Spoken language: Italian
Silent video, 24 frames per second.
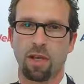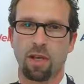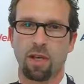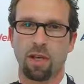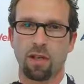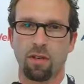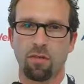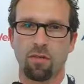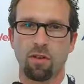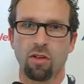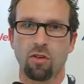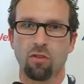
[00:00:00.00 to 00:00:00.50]
ma
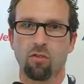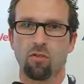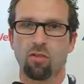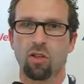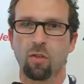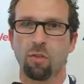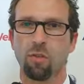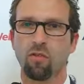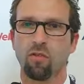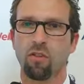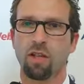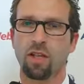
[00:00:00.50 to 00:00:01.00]
è una
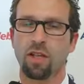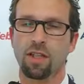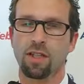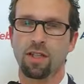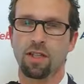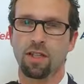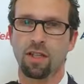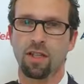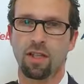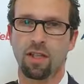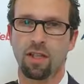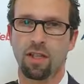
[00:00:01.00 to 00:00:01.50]

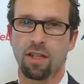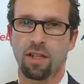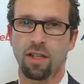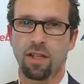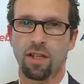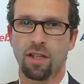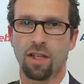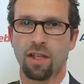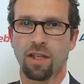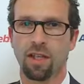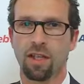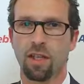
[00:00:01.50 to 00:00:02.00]
consapevolezza che
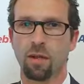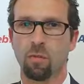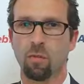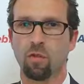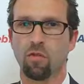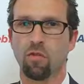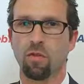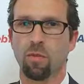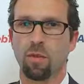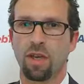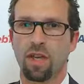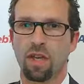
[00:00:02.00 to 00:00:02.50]
che il
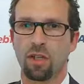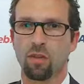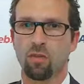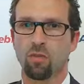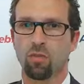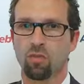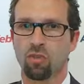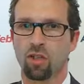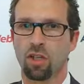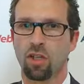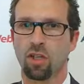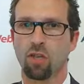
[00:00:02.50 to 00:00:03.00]

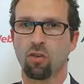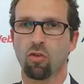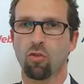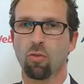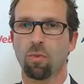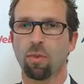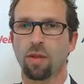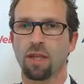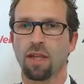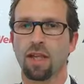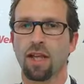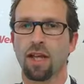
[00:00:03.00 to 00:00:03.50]
movimento si è
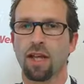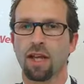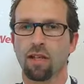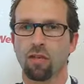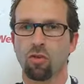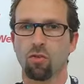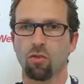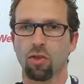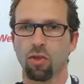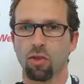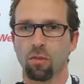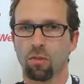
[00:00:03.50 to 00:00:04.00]

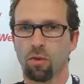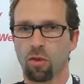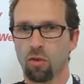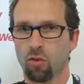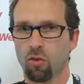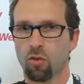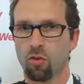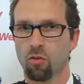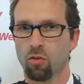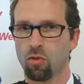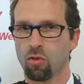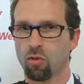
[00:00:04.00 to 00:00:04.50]
ricompattato e per
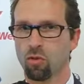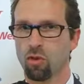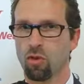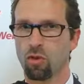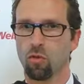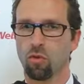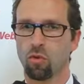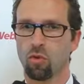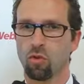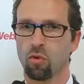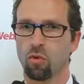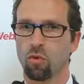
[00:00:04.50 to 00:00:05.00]
noi questo era
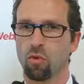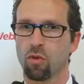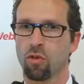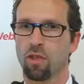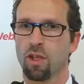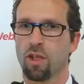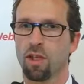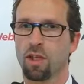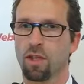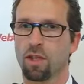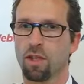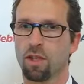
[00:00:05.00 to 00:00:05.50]
molto
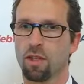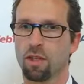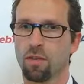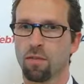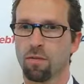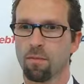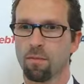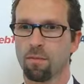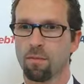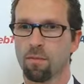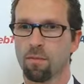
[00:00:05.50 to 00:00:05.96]
importante.